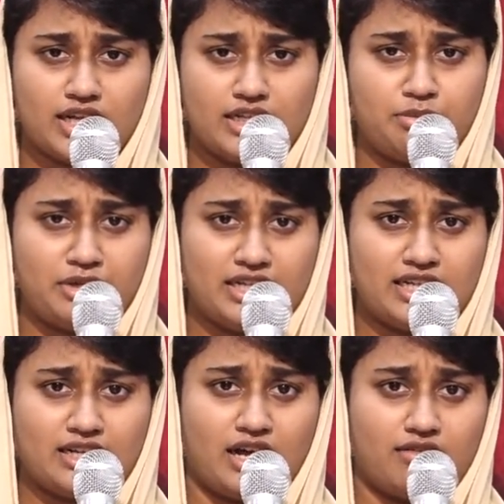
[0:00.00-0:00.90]
அந்த பிள்ளைக்கு
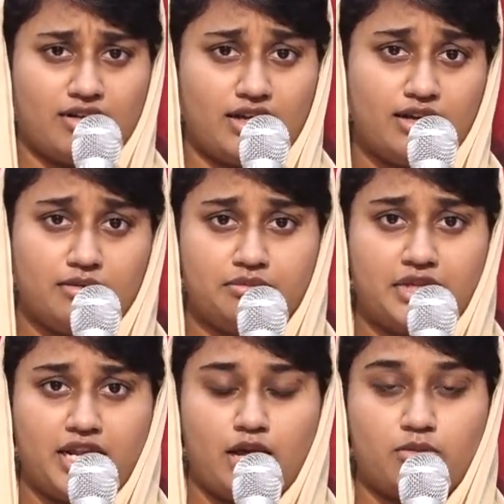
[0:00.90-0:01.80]
காவலாக
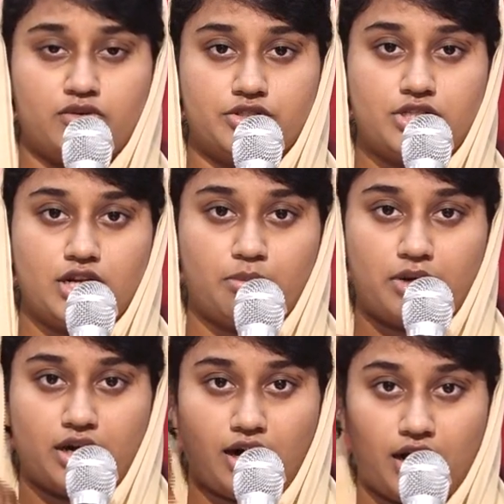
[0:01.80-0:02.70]
மிரியாமை வச்சுட்டு என்ன
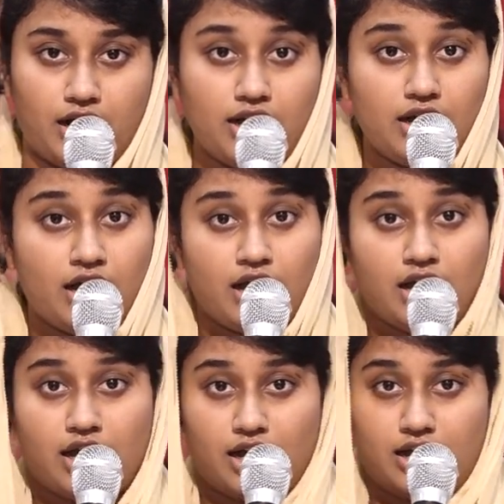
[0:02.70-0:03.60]
பண்ணுறாங்கன்னா
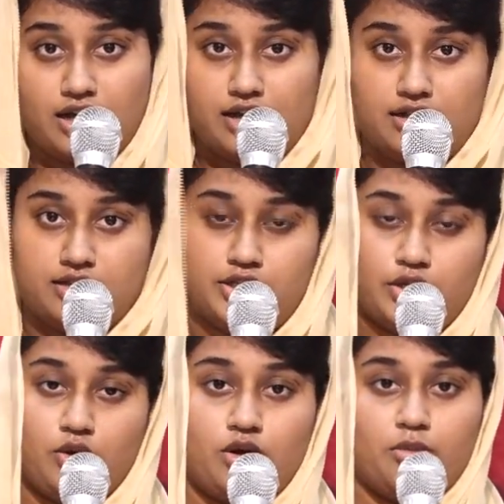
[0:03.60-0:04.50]
இந்த
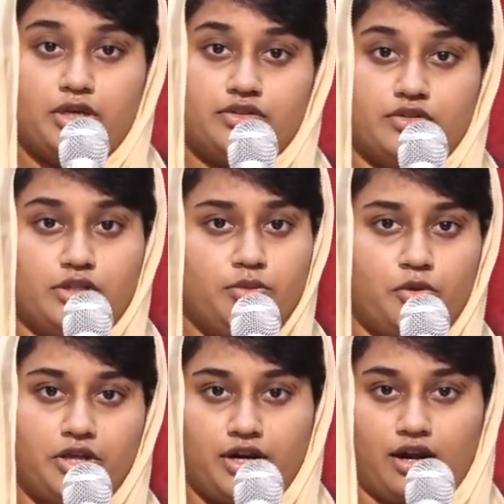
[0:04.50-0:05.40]
யோகபேத் வந்து
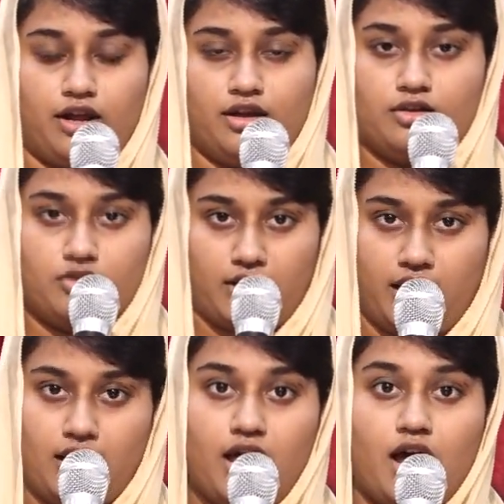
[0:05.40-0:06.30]
போயிடுறாங்க
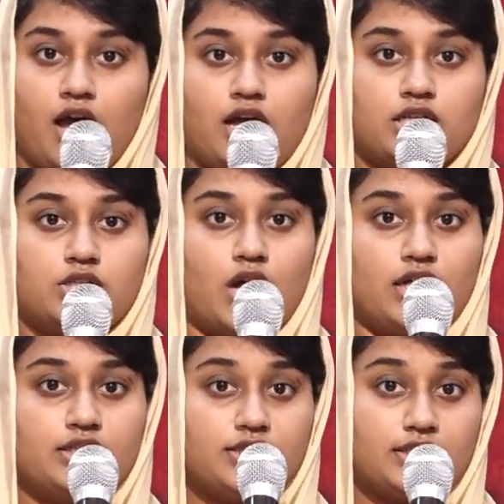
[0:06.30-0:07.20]
ஓகேயா ஸோ
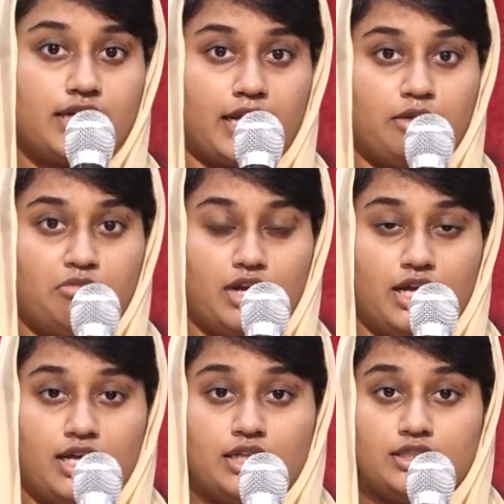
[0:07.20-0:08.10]
அந்த டைமில்
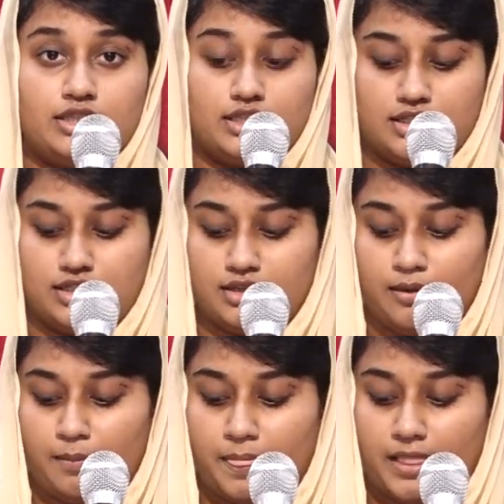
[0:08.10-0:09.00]
இந்த
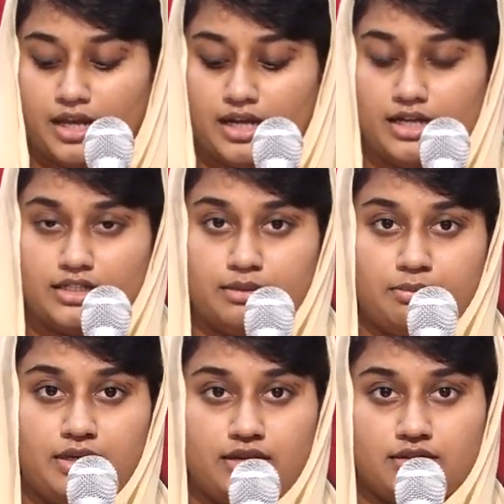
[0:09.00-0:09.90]
இந்த
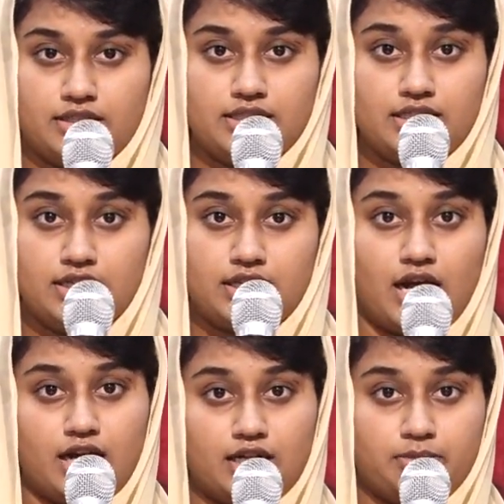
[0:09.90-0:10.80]
பிள்ளை வந்து
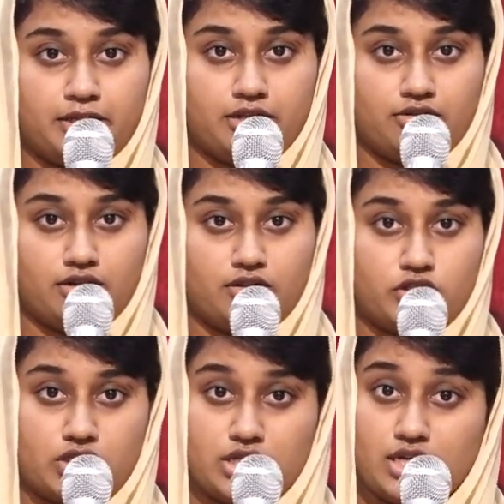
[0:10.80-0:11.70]
நாணல் பெட்டிக்குள்ளே
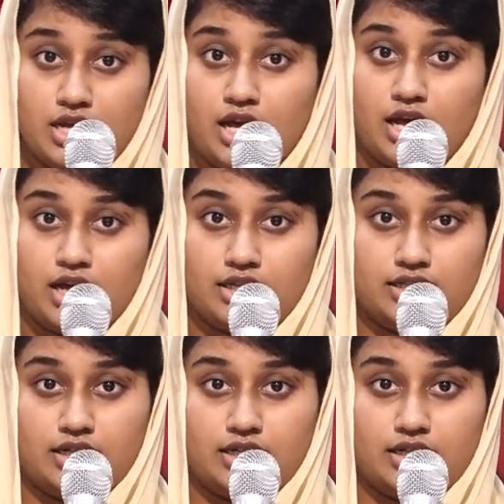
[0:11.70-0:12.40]
வச்சு அந்த